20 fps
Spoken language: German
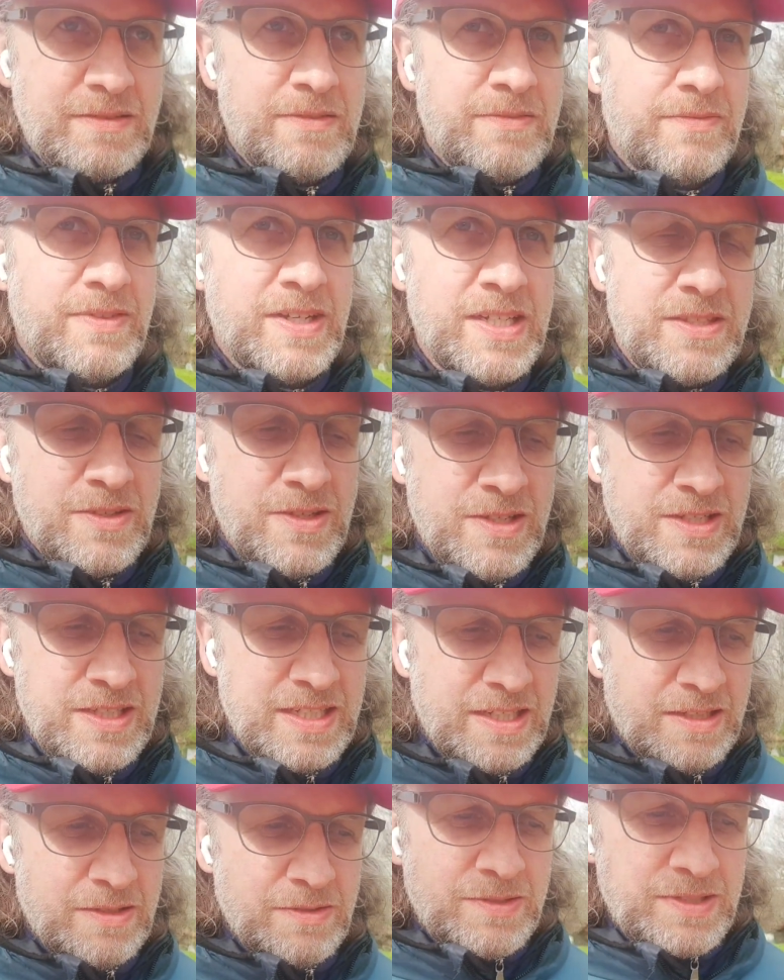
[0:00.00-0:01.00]
falls ihr euch da
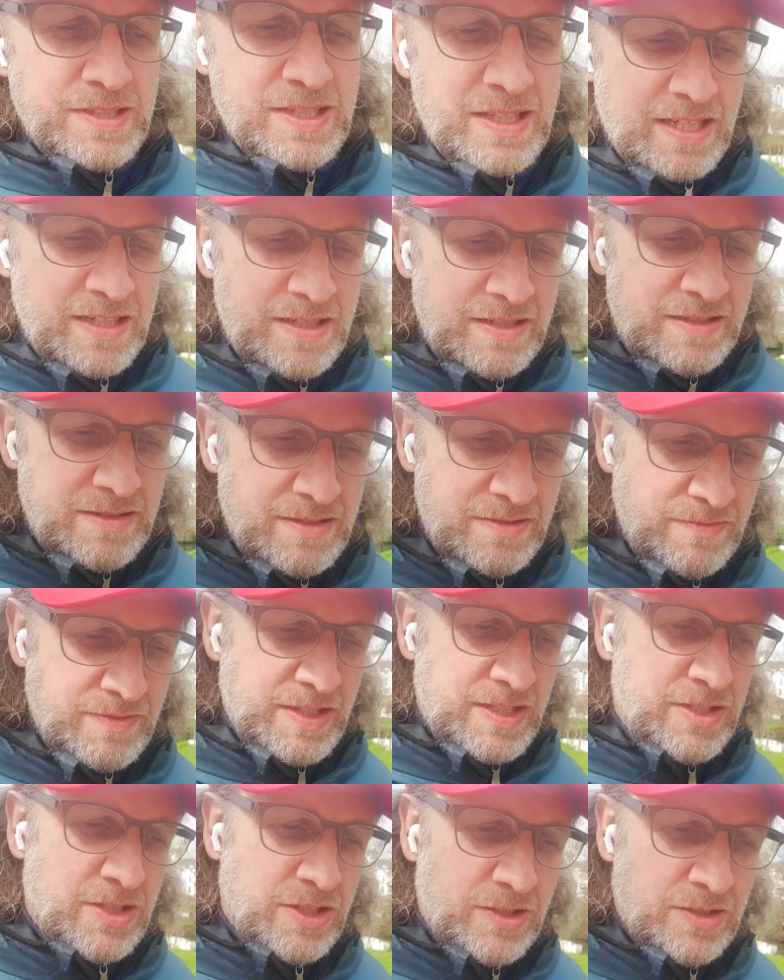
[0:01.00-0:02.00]
auskennt,
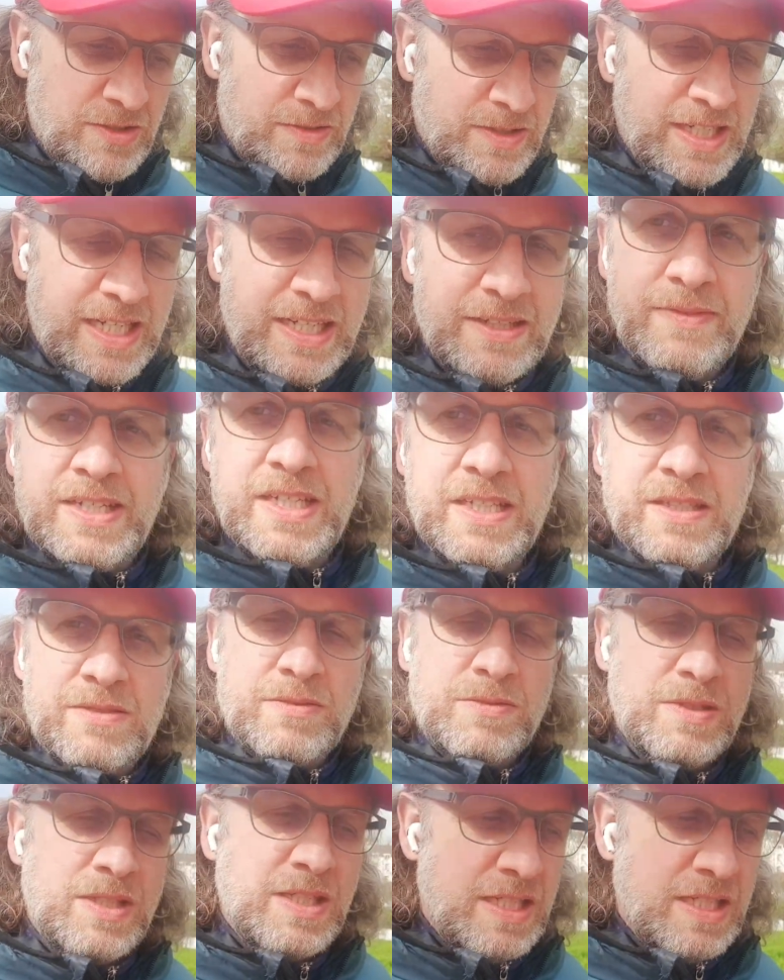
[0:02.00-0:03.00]
vielleicht hört noch ein Anwalt zu.